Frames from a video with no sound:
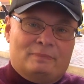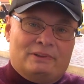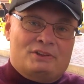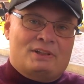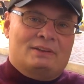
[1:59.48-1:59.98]

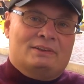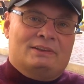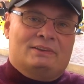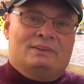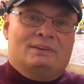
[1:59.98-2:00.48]

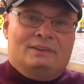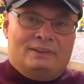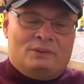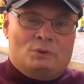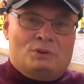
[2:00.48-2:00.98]
площадкой
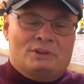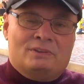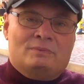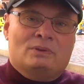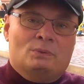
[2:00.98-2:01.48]
я тоже
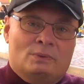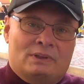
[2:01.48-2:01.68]
не могу,